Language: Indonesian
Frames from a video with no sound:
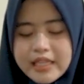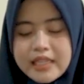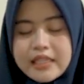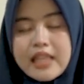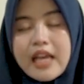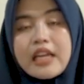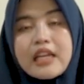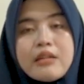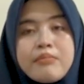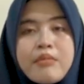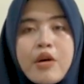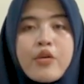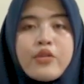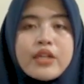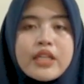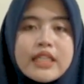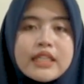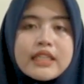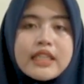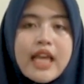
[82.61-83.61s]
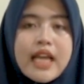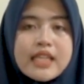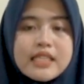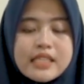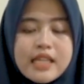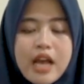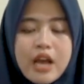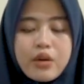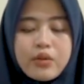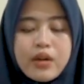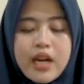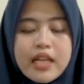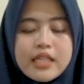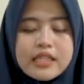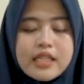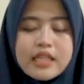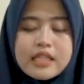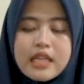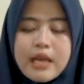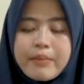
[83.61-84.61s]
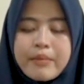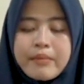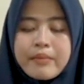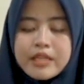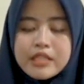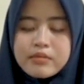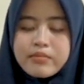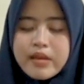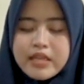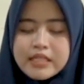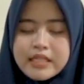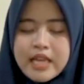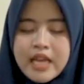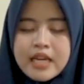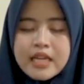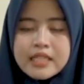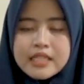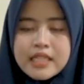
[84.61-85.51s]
Ini tadi mau dites akurasi sama mas-masnya.